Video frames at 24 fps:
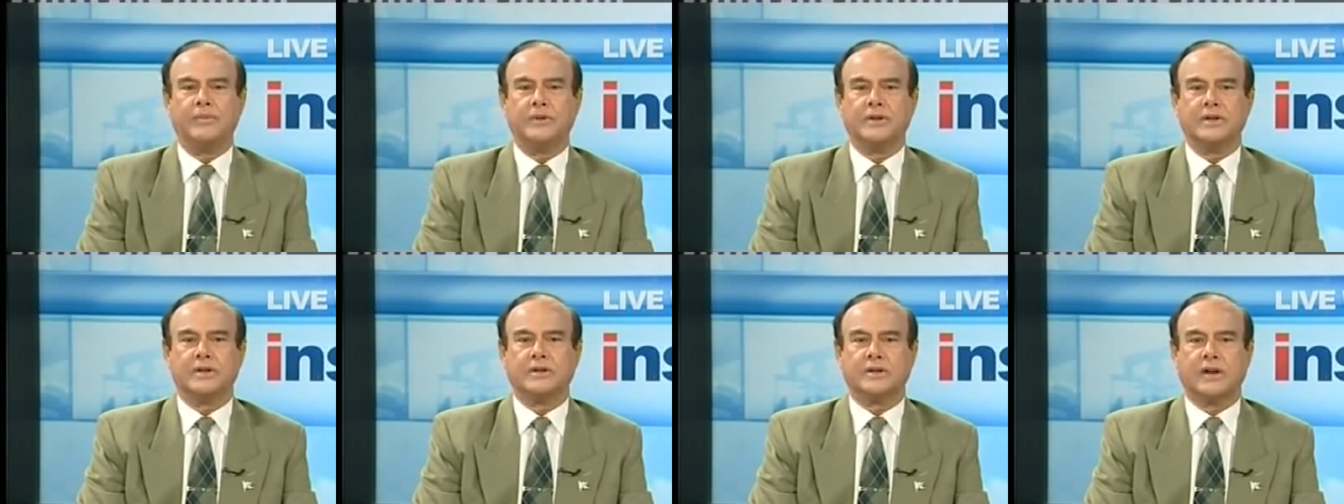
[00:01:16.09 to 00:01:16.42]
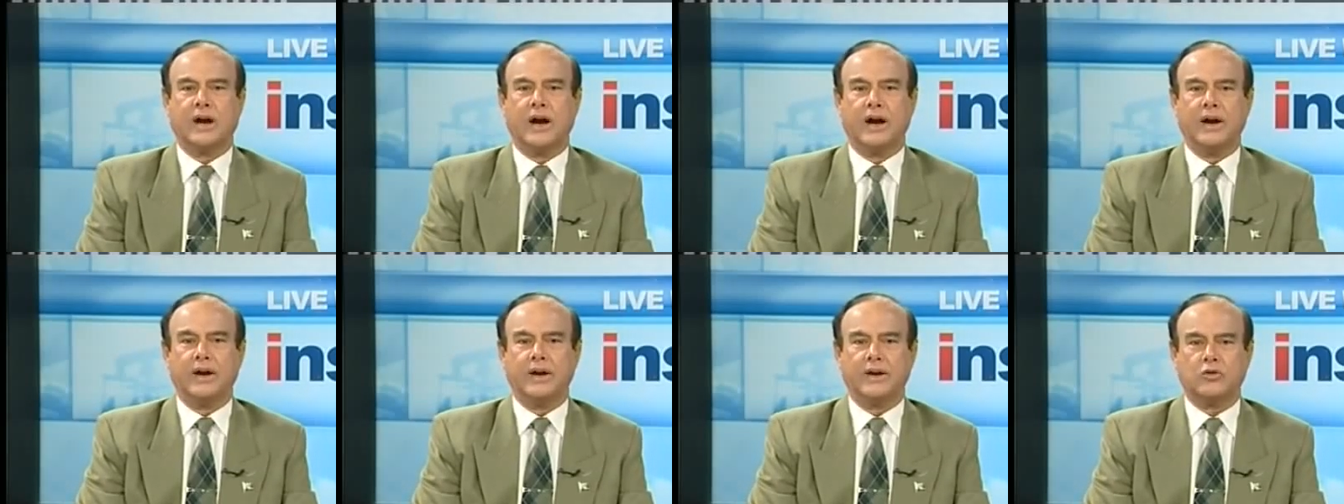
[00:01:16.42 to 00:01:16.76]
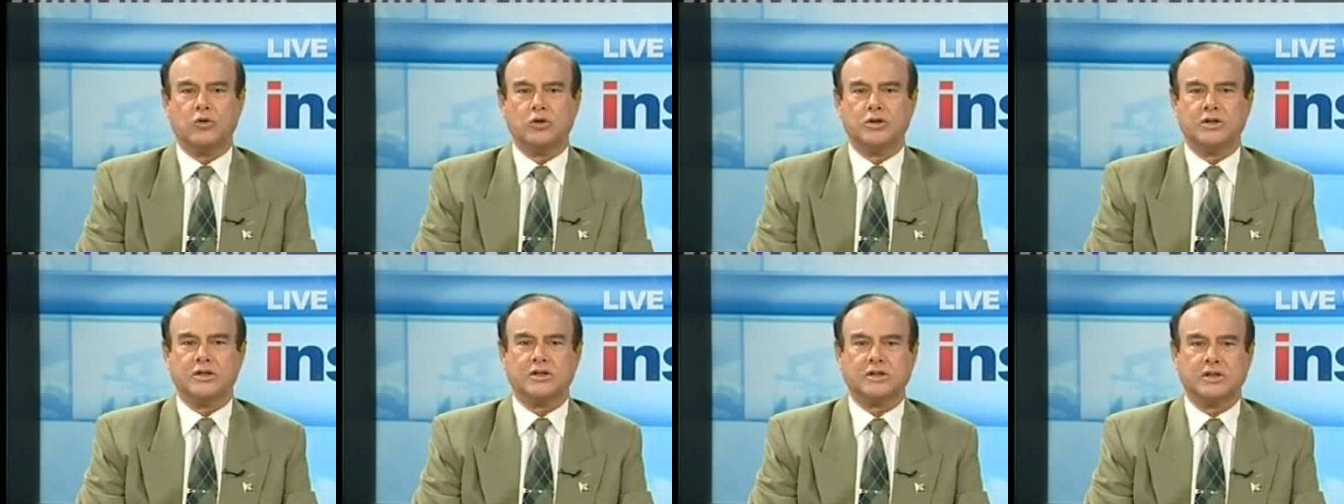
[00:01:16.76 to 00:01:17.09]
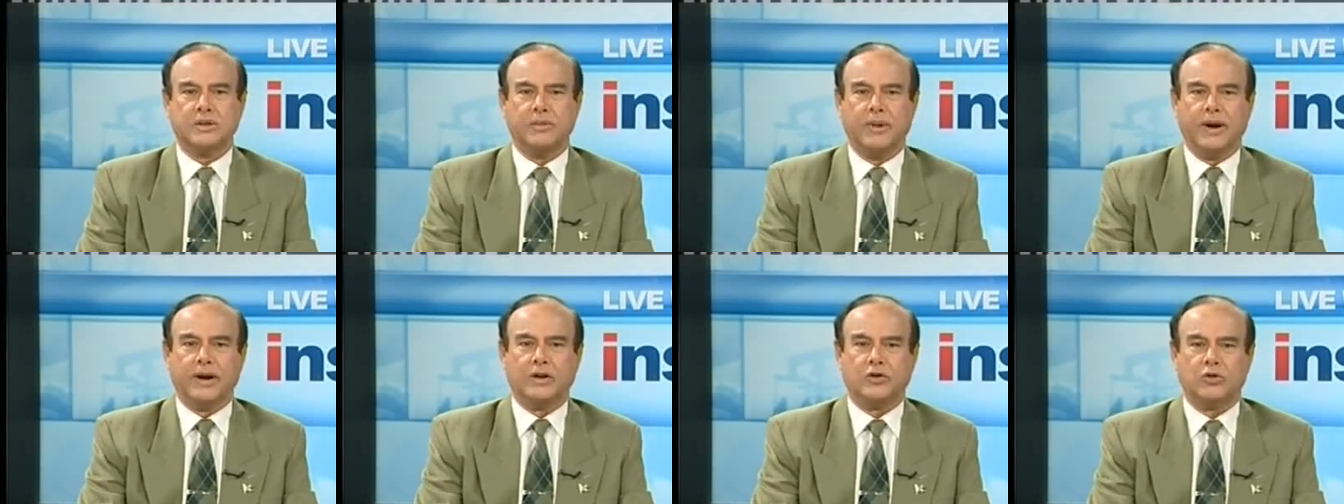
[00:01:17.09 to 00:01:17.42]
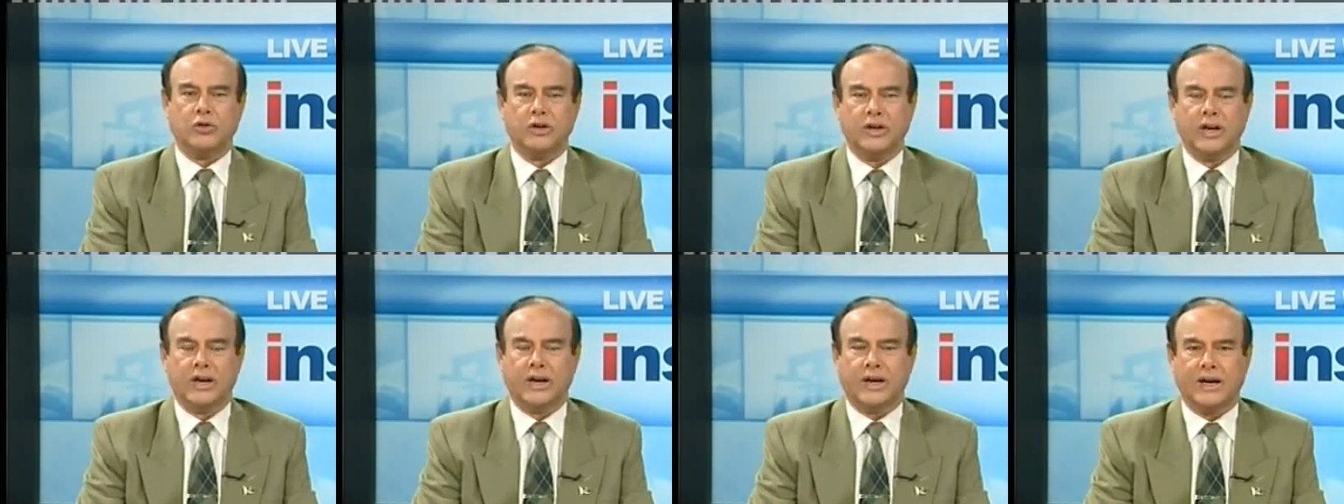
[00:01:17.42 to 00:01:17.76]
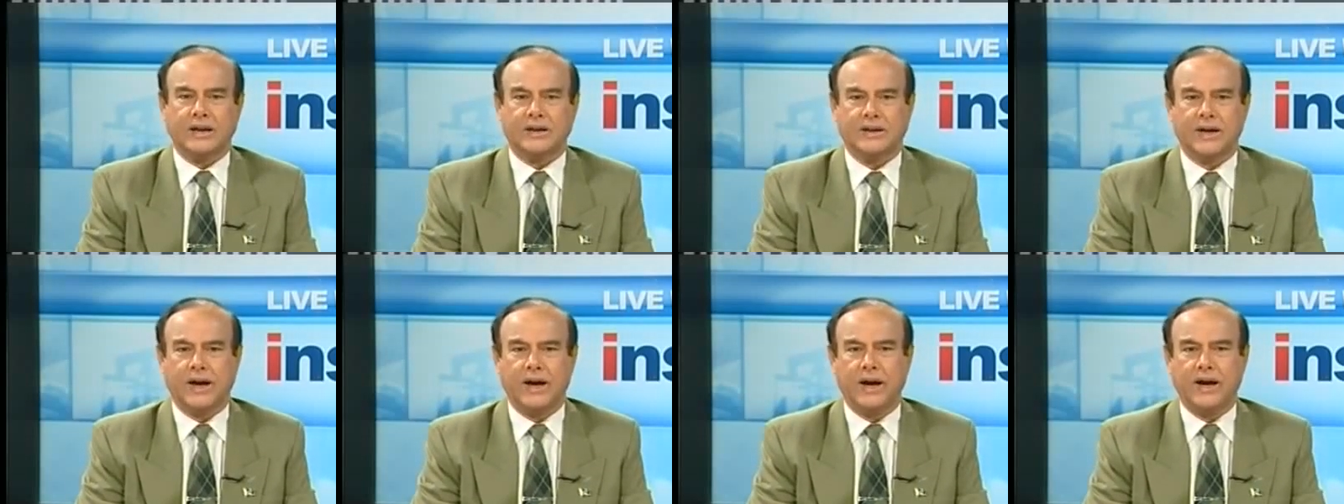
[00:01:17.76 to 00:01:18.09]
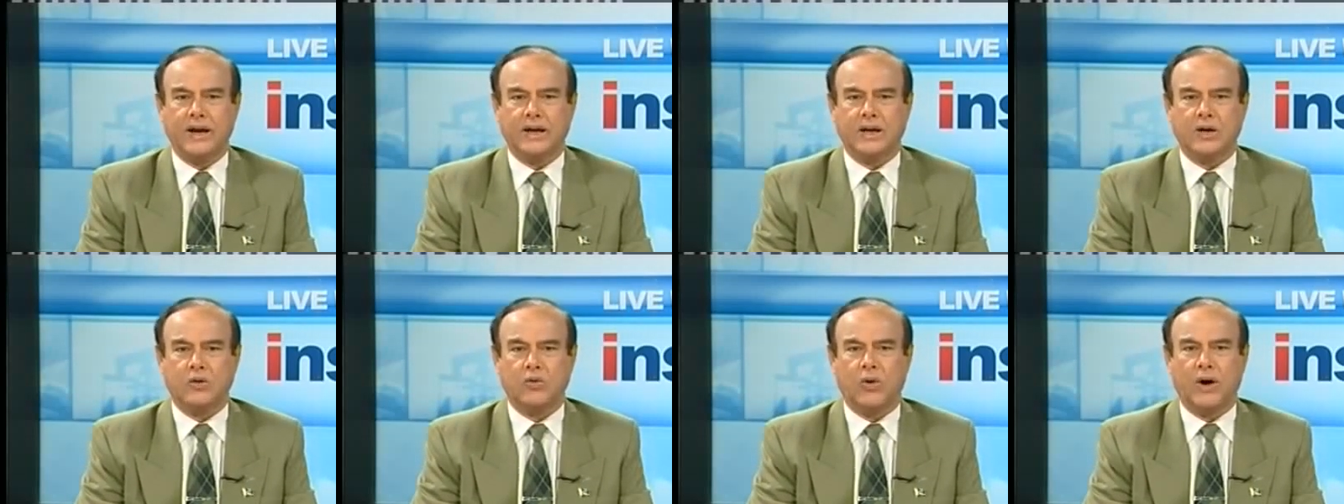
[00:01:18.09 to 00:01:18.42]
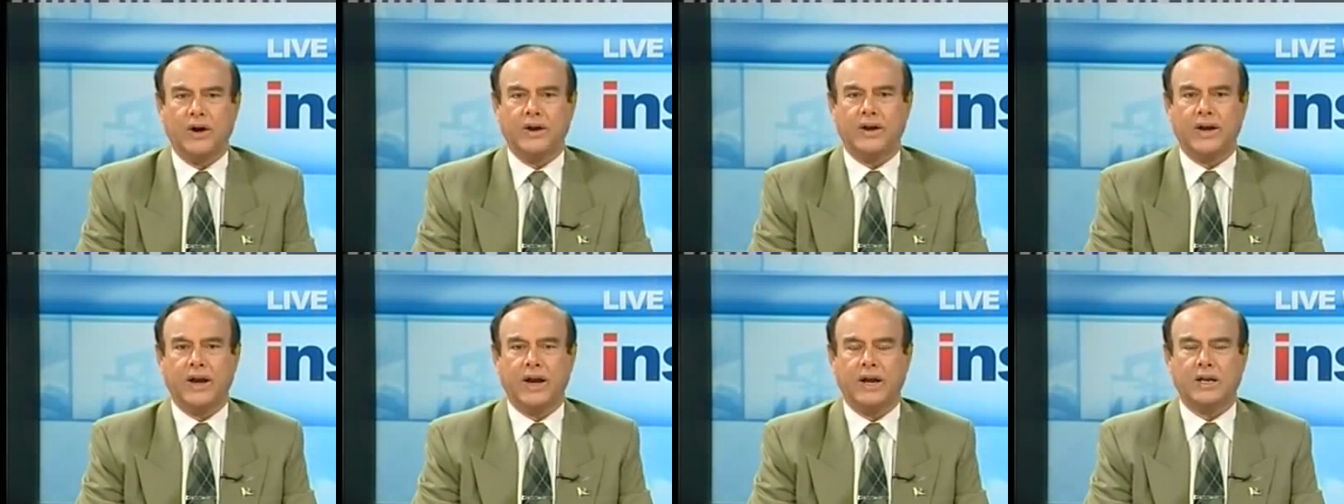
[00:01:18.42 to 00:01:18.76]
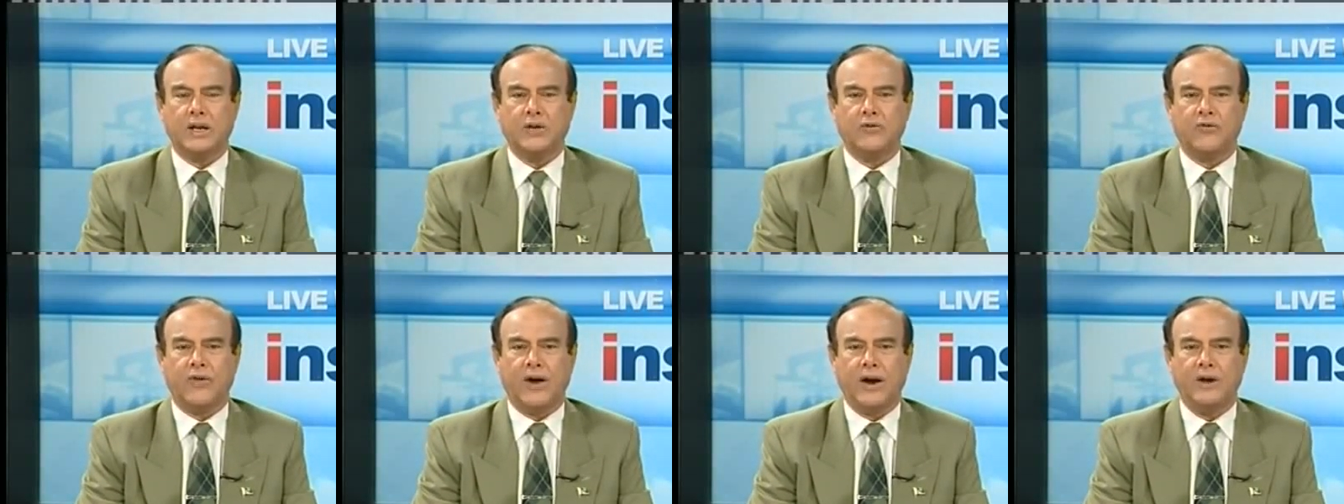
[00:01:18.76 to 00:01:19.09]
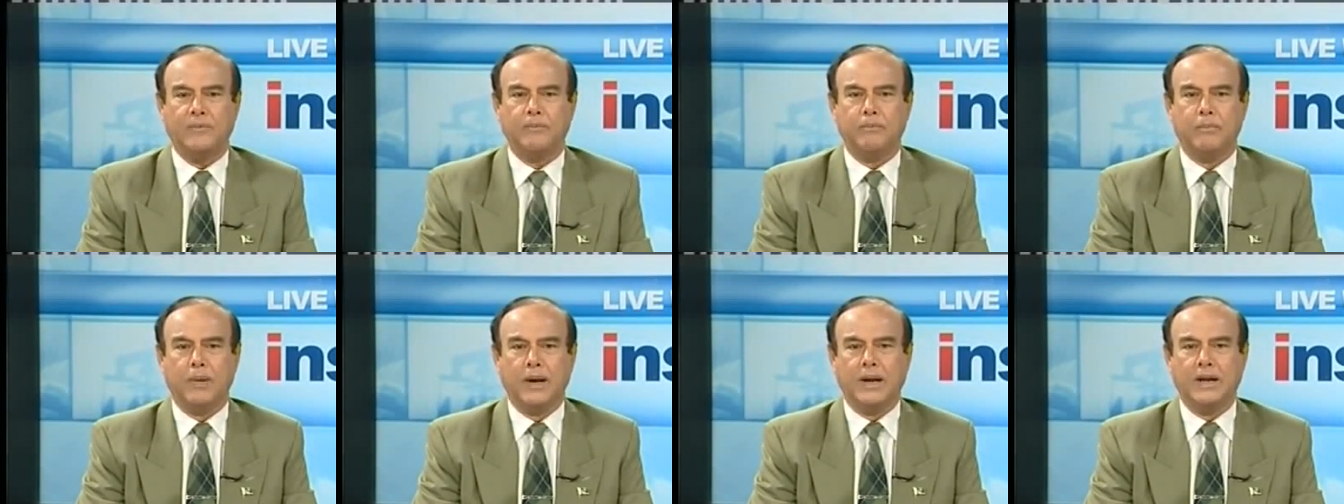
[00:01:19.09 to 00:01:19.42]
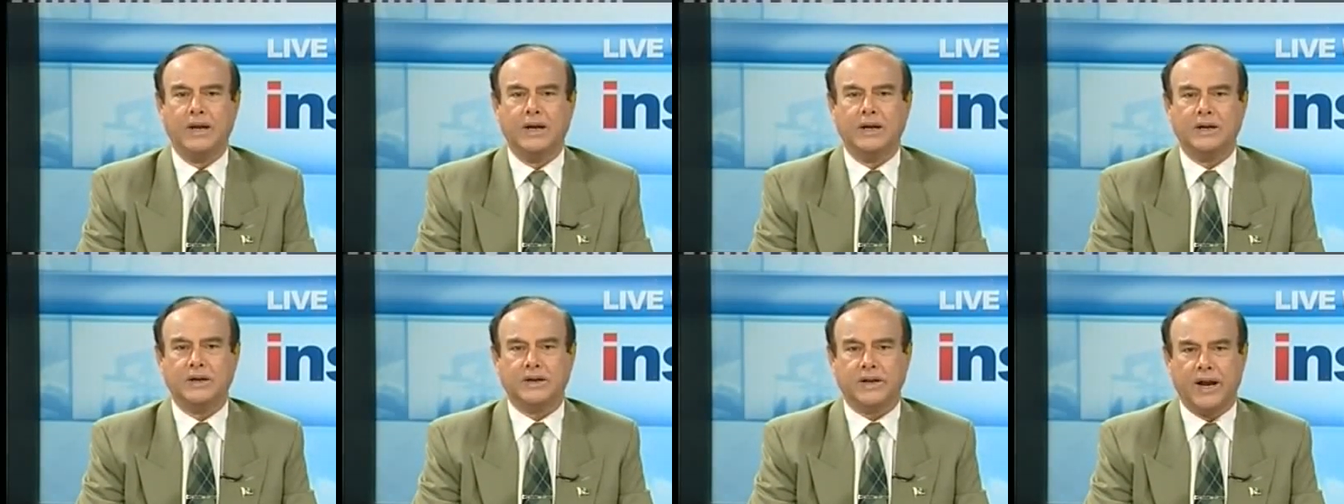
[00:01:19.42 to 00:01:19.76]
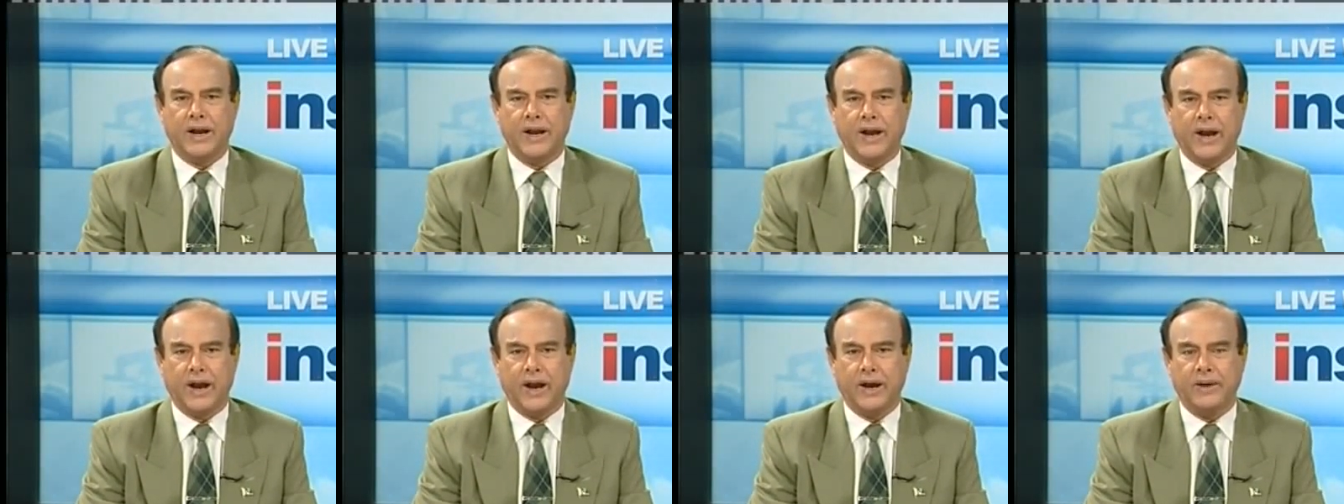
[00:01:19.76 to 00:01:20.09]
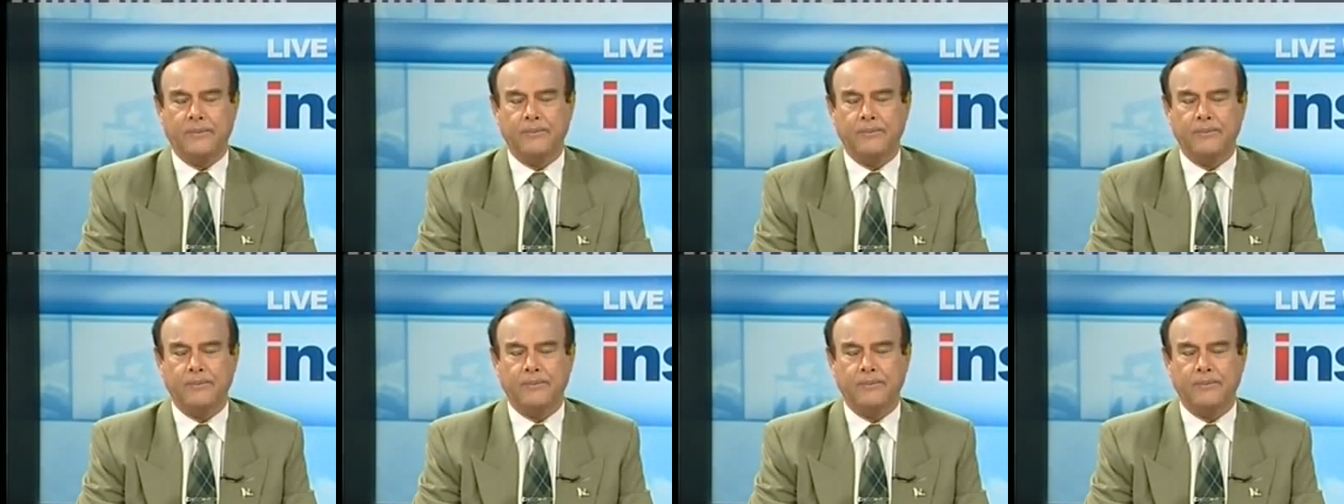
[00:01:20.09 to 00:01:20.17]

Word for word: जिसका कुछ इस्टीमेट तो ये कहता है कि 185 बिलियन टन है